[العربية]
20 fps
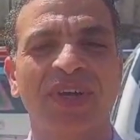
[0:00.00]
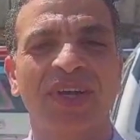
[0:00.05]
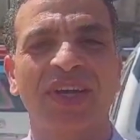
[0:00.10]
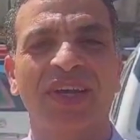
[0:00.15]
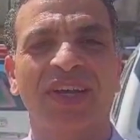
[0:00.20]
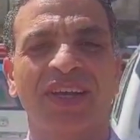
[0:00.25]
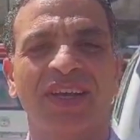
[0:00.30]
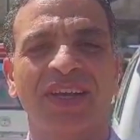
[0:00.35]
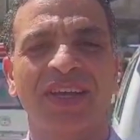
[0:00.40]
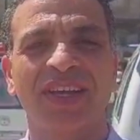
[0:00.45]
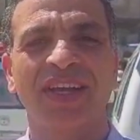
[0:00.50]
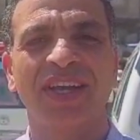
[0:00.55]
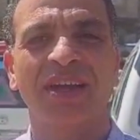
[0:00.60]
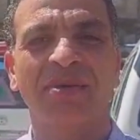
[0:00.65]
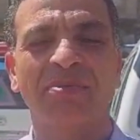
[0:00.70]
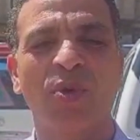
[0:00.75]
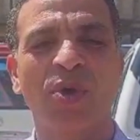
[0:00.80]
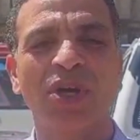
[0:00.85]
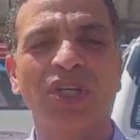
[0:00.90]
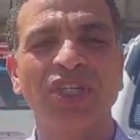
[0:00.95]

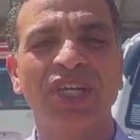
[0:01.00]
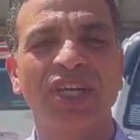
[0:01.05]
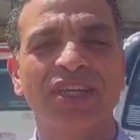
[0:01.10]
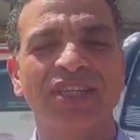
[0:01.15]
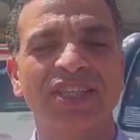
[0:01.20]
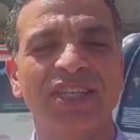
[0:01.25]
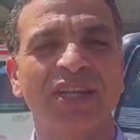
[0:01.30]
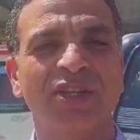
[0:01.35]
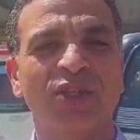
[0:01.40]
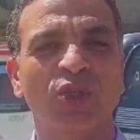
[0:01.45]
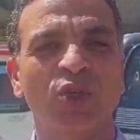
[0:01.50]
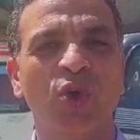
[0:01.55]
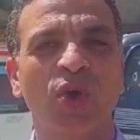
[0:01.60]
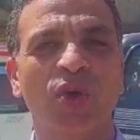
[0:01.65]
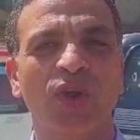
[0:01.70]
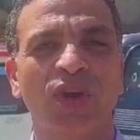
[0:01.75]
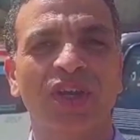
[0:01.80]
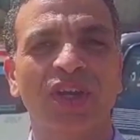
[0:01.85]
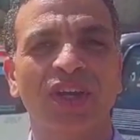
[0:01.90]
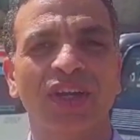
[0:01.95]
آه، بوجه رسالة
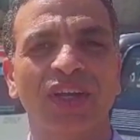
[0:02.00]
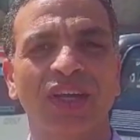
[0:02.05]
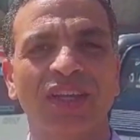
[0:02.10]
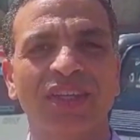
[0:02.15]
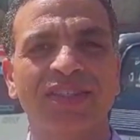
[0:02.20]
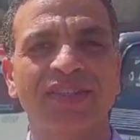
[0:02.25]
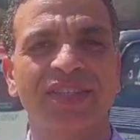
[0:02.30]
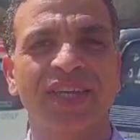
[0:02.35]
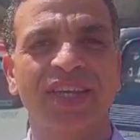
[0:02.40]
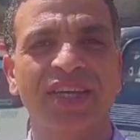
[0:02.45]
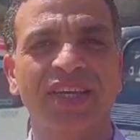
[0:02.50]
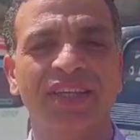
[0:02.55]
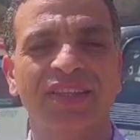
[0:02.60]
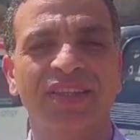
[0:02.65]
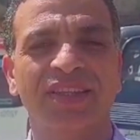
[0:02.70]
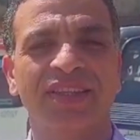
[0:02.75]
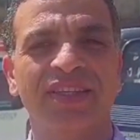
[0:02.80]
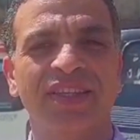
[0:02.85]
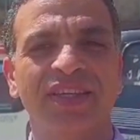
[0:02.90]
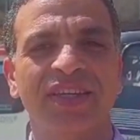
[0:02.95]
شكر للسيد
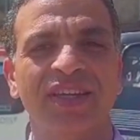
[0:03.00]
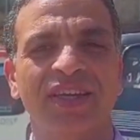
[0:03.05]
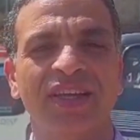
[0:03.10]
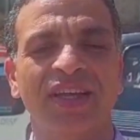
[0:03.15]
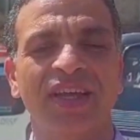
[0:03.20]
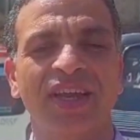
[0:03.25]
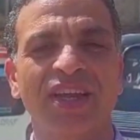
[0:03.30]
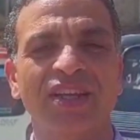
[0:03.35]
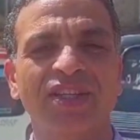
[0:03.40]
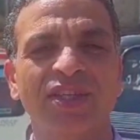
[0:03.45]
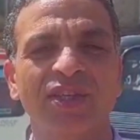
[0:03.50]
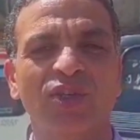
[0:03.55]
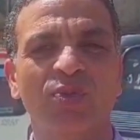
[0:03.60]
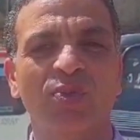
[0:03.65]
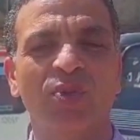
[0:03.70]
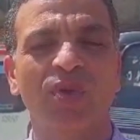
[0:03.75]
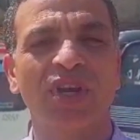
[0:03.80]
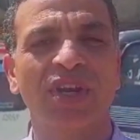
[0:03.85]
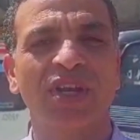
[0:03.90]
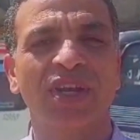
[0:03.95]
آه، رئيس
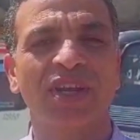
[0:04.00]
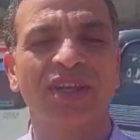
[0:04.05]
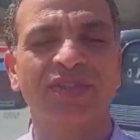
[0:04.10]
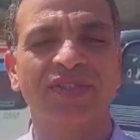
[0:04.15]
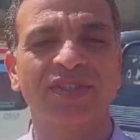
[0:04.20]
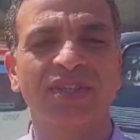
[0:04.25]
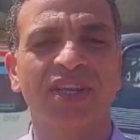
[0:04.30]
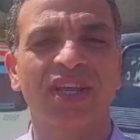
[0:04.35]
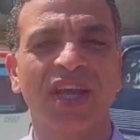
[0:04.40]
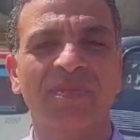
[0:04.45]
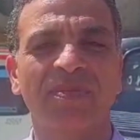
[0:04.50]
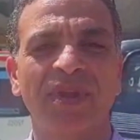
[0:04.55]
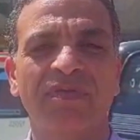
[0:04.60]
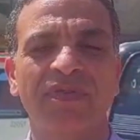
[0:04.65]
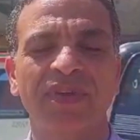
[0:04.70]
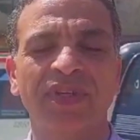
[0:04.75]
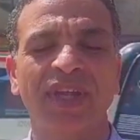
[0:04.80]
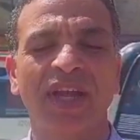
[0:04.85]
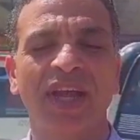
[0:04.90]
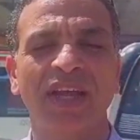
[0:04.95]
الجمهورية السيد عبد
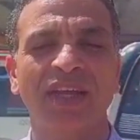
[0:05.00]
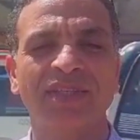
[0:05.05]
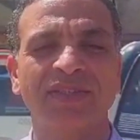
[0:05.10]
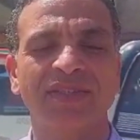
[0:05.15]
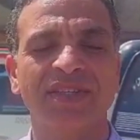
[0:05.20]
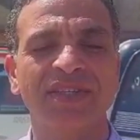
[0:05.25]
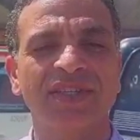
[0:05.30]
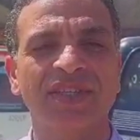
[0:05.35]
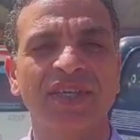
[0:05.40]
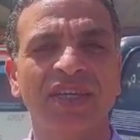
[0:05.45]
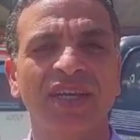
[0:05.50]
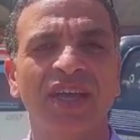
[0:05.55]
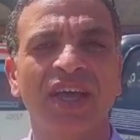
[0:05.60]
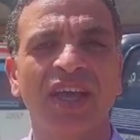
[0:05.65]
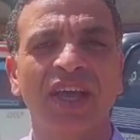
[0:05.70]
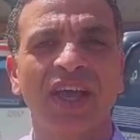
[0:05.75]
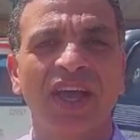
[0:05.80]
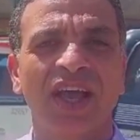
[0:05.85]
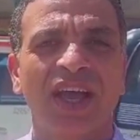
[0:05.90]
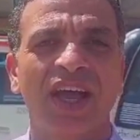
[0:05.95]
الفتاح السيسي
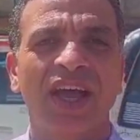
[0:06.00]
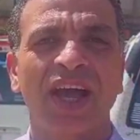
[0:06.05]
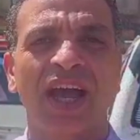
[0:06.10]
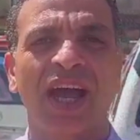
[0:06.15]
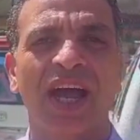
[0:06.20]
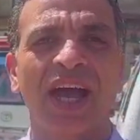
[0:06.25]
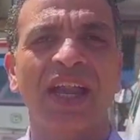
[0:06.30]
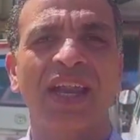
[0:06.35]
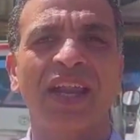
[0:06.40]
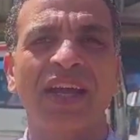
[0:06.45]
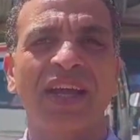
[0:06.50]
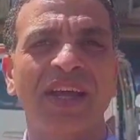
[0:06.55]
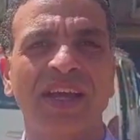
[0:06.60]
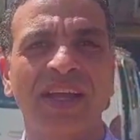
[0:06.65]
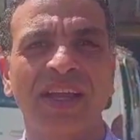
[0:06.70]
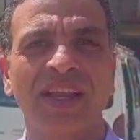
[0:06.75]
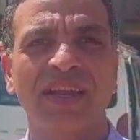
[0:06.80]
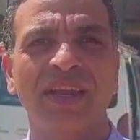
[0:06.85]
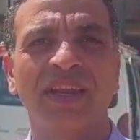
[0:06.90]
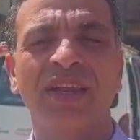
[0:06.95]
على
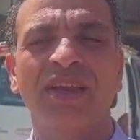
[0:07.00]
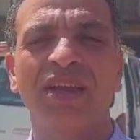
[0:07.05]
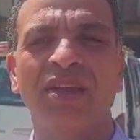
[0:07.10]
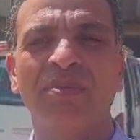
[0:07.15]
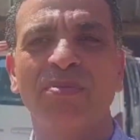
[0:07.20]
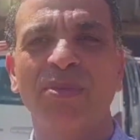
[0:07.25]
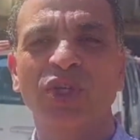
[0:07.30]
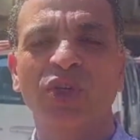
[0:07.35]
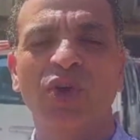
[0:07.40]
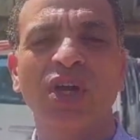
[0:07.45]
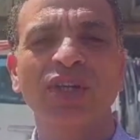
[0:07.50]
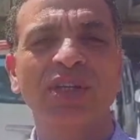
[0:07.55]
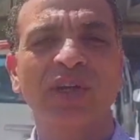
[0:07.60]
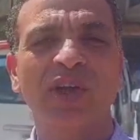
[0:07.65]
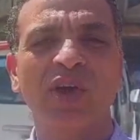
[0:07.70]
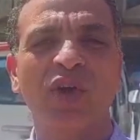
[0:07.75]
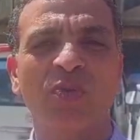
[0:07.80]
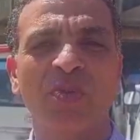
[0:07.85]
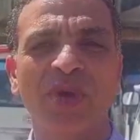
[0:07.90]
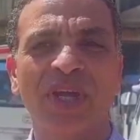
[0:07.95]
المشروعات
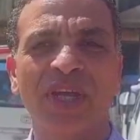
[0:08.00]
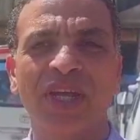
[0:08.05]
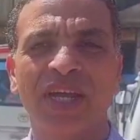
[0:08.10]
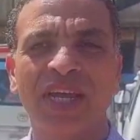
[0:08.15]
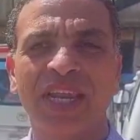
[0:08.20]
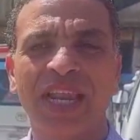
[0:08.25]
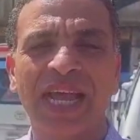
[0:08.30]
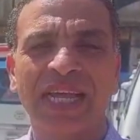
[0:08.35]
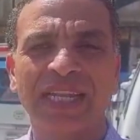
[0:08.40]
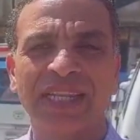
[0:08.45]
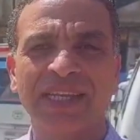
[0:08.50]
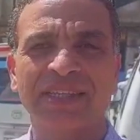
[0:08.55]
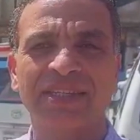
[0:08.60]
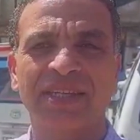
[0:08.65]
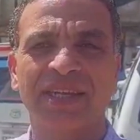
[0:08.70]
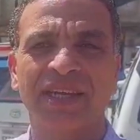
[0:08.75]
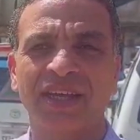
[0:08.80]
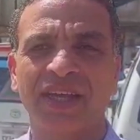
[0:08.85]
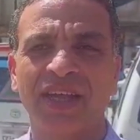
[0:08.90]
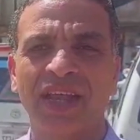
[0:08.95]
القومية
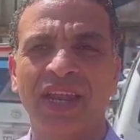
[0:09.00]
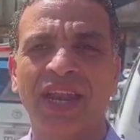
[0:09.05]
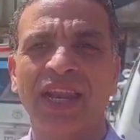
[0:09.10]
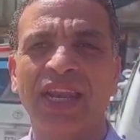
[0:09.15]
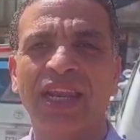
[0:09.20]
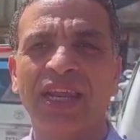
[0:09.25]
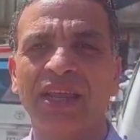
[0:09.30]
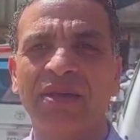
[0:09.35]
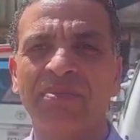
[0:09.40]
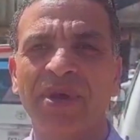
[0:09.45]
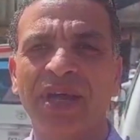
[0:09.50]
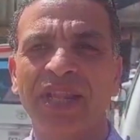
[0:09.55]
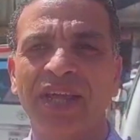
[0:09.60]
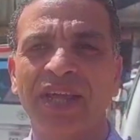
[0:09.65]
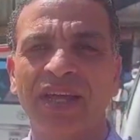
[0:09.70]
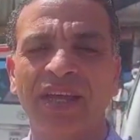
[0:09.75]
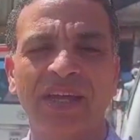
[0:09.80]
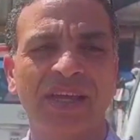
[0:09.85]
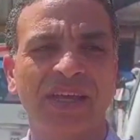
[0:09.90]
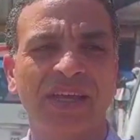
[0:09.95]
الحديثة اللي
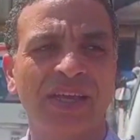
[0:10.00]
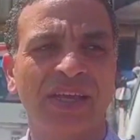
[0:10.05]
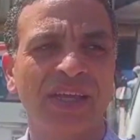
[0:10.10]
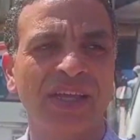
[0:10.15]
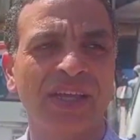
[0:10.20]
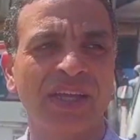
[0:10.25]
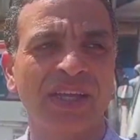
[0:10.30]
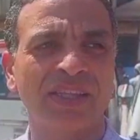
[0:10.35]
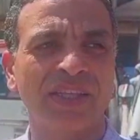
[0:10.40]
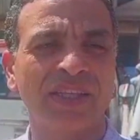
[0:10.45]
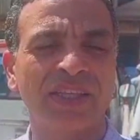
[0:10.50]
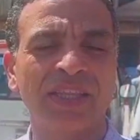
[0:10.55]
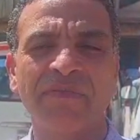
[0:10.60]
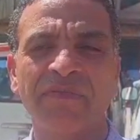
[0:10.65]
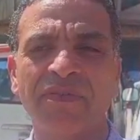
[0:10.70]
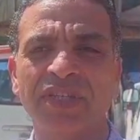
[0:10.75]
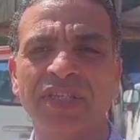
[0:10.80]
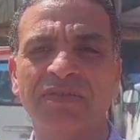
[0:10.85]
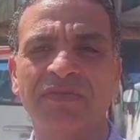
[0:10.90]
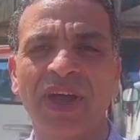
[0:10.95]
بدأ آه،
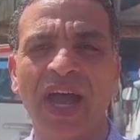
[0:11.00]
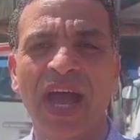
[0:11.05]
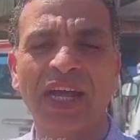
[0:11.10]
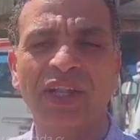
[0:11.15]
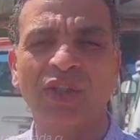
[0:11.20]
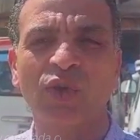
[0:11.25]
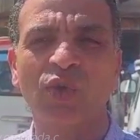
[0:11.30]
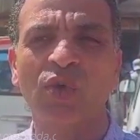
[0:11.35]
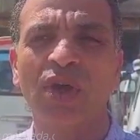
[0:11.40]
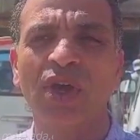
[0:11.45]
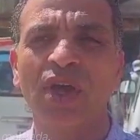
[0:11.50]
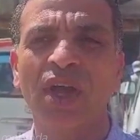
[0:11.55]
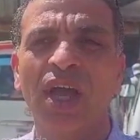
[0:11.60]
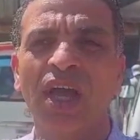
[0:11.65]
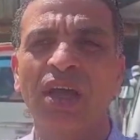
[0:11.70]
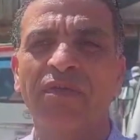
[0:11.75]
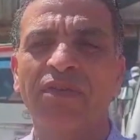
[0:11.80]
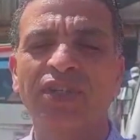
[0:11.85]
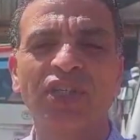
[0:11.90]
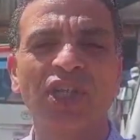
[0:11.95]
تتنفذ في عهده
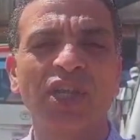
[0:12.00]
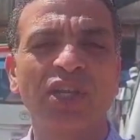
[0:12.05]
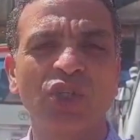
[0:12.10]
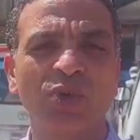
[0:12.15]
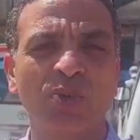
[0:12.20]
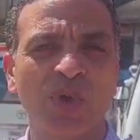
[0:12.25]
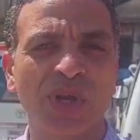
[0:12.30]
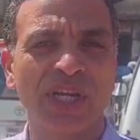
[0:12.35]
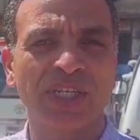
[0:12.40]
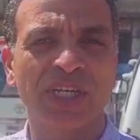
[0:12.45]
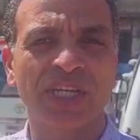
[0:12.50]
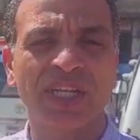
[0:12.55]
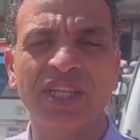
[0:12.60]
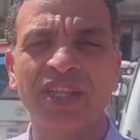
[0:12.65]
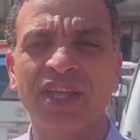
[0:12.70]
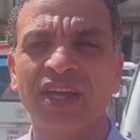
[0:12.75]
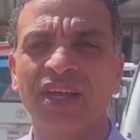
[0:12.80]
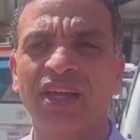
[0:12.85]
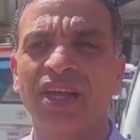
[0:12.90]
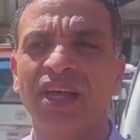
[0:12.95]
في ظل الجمهورية
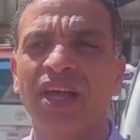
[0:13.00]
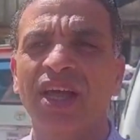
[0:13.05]
الجديدة